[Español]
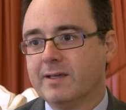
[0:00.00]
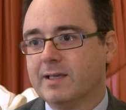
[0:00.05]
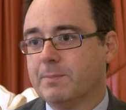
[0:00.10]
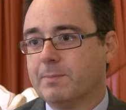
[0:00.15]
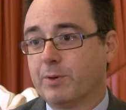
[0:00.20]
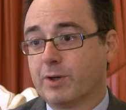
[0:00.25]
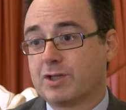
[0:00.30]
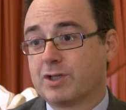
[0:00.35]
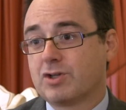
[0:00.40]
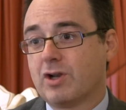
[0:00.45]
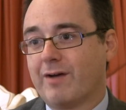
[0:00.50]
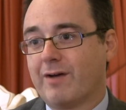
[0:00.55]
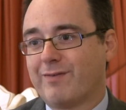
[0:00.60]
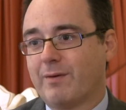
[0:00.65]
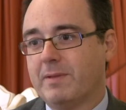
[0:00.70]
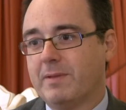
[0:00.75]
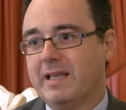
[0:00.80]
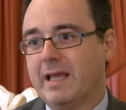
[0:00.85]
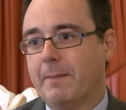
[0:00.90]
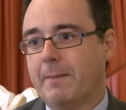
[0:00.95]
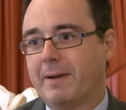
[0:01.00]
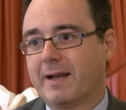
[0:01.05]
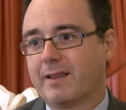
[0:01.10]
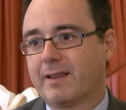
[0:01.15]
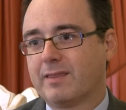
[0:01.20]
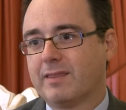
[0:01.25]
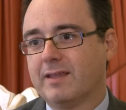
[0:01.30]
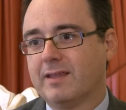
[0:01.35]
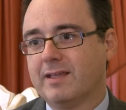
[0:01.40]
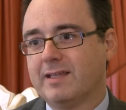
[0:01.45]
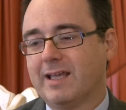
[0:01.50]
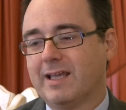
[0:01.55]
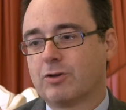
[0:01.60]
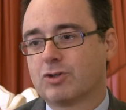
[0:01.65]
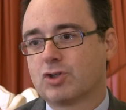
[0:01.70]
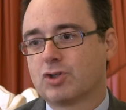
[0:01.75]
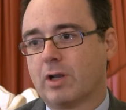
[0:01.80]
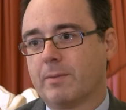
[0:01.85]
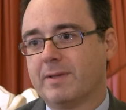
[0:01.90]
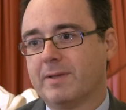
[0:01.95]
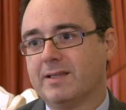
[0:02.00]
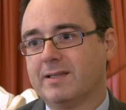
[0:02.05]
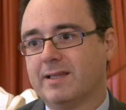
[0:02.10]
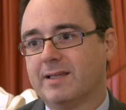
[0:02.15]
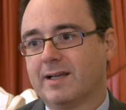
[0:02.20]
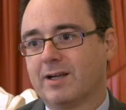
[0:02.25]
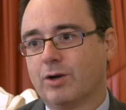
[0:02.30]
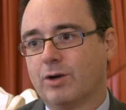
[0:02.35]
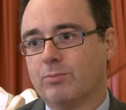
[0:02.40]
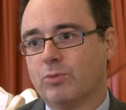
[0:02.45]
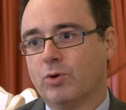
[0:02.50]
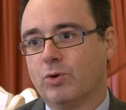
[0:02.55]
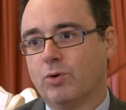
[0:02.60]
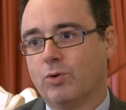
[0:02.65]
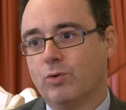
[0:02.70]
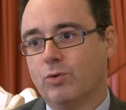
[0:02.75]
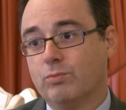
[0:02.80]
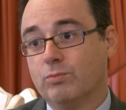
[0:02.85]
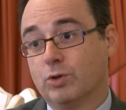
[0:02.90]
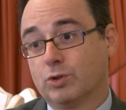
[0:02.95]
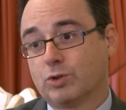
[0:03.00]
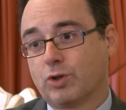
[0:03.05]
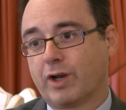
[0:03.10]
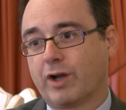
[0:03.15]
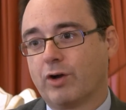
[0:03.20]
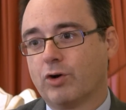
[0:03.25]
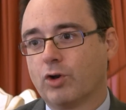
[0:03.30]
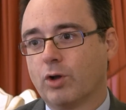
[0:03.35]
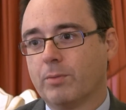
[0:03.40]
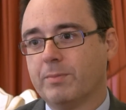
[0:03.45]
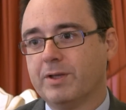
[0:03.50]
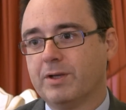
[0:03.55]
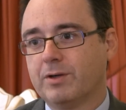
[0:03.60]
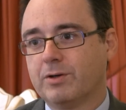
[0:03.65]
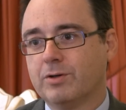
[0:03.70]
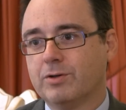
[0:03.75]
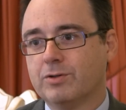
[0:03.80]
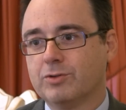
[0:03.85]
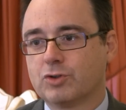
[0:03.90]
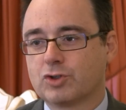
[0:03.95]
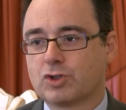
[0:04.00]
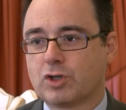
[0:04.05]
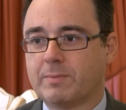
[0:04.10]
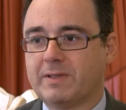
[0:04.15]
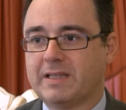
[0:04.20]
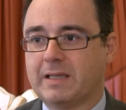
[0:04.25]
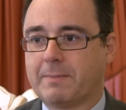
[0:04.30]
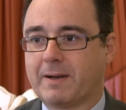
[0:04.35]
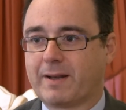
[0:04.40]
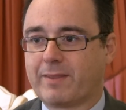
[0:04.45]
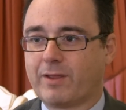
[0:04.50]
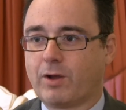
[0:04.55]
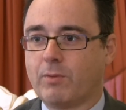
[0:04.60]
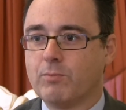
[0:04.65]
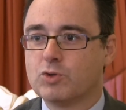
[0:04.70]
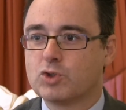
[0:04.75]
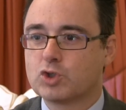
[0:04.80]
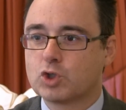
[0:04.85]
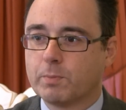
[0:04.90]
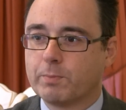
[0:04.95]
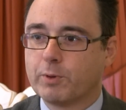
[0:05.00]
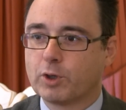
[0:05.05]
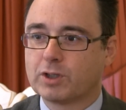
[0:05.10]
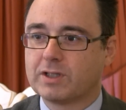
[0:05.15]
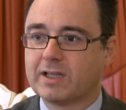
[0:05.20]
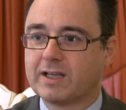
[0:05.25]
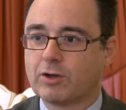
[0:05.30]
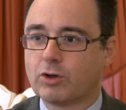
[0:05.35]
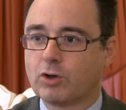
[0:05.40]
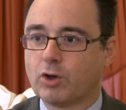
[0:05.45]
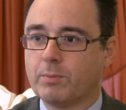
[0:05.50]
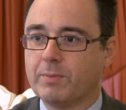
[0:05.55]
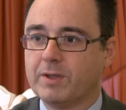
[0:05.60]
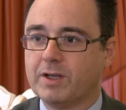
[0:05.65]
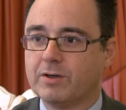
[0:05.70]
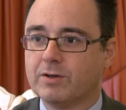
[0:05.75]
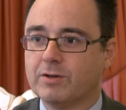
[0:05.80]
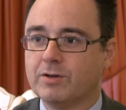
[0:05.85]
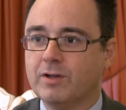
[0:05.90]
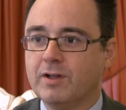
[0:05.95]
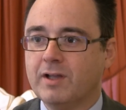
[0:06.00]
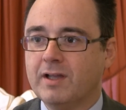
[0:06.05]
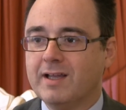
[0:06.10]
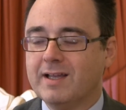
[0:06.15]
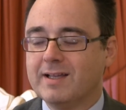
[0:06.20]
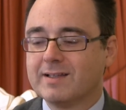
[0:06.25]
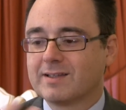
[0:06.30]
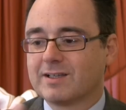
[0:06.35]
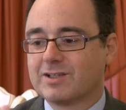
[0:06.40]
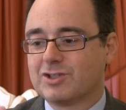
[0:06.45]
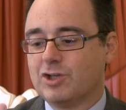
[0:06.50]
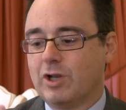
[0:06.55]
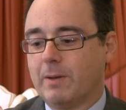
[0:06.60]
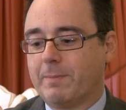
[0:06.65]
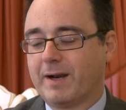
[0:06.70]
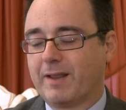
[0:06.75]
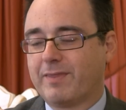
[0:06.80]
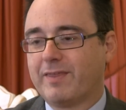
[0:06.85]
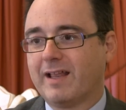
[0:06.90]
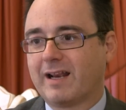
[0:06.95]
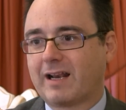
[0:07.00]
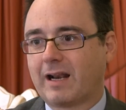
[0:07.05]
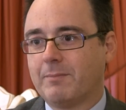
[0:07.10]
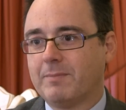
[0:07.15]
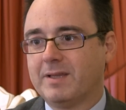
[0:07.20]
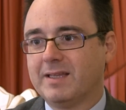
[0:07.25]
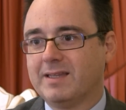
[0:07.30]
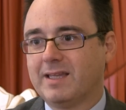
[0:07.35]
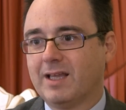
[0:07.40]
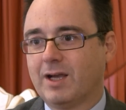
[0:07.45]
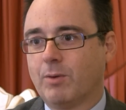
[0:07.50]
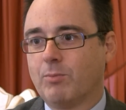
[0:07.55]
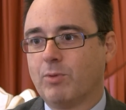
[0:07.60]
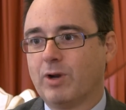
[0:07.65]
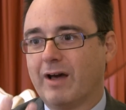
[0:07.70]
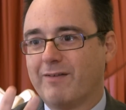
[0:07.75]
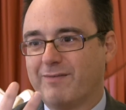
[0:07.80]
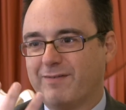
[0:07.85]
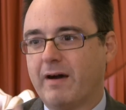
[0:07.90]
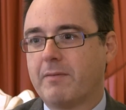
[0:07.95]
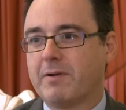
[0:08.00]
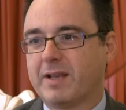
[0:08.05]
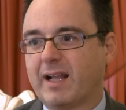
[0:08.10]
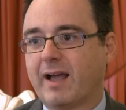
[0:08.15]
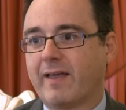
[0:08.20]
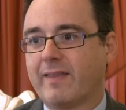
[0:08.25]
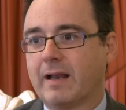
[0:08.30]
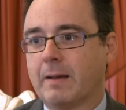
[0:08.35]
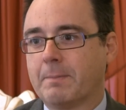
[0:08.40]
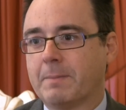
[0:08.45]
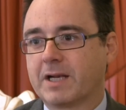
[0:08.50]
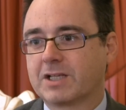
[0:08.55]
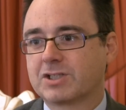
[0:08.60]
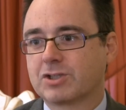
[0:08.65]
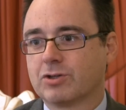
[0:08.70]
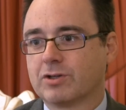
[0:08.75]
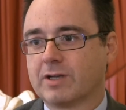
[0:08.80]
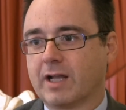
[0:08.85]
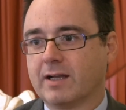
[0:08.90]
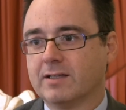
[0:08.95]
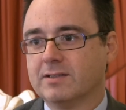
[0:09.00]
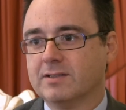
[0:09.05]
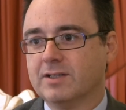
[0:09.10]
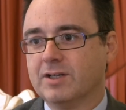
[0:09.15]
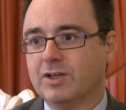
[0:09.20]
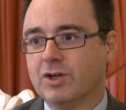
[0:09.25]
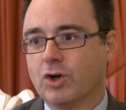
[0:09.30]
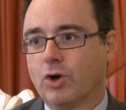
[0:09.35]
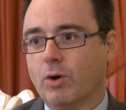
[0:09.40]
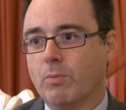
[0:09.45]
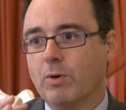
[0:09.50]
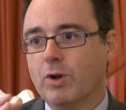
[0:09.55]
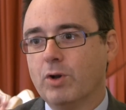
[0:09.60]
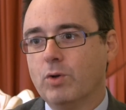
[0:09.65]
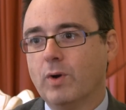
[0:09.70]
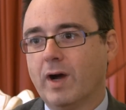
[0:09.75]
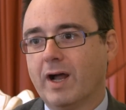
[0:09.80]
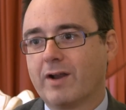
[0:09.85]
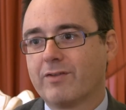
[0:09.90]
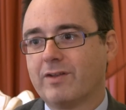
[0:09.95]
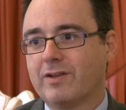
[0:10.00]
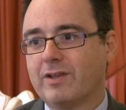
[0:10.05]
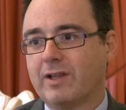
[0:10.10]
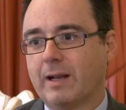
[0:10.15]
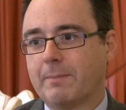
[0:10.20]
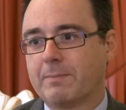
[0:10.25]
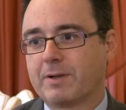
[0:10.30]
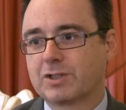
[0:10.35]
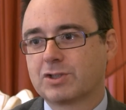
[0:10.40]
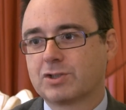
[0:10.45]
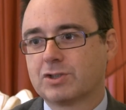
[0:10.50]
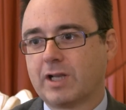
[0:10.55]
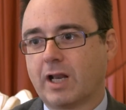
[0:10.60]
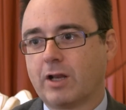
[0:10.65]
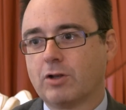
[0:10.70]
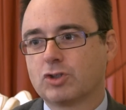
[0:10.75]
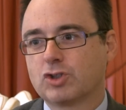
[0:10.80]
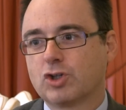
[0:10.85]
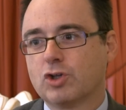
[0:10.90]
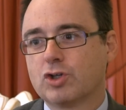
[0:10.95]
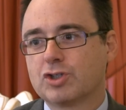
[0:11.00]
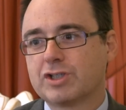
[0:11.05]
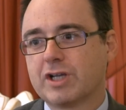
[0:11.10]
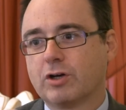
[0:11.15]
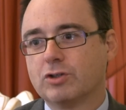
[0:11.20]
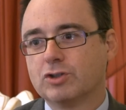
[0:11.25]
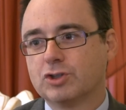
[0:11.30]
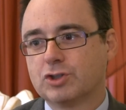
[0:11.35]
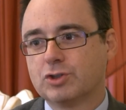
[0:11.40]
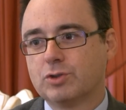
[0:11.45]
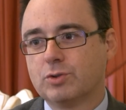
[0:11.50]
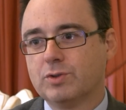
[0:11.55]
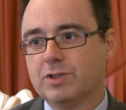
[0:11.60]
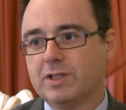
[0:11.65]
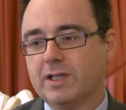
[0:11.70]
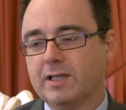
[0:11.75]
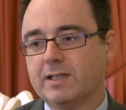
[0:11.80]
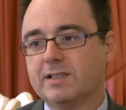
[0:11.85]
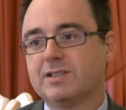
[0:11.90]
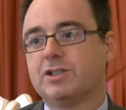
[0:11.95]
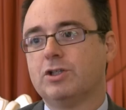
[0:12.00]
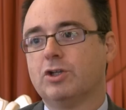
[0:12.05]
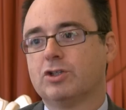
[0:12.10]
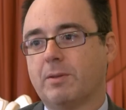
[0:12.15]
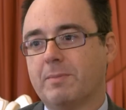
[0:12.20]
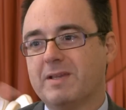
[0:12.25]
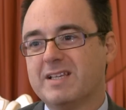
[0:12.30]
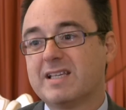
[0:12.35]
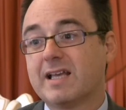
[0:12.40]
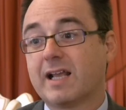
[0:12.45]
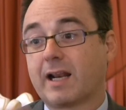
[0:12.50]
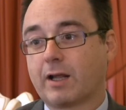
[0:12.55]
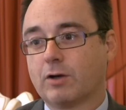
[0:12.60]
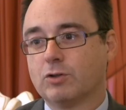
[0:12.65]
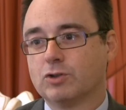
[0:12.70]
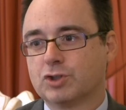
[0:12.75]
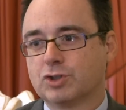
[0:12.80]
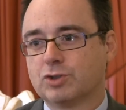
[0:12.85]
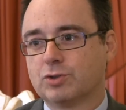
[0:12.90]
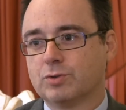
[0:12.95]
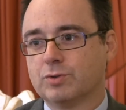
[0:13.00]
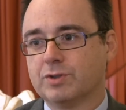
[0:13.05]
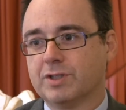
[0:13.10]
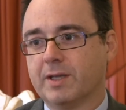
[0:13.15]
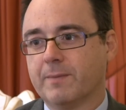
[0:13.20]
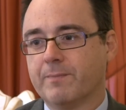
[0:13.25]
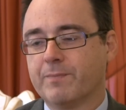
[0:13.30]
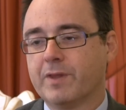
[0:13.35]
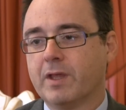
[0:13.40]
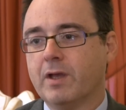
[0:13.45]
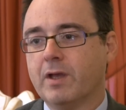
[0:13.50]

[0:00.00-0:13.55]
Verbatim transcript: Y por eso la familia aparece ya no solamente como un motor económico, no solamente aparece como un soporte económico, sino aparece realmente como la fábrica de la persona, como el lugar donde la persona no solo se construye, sino también se reconstruye.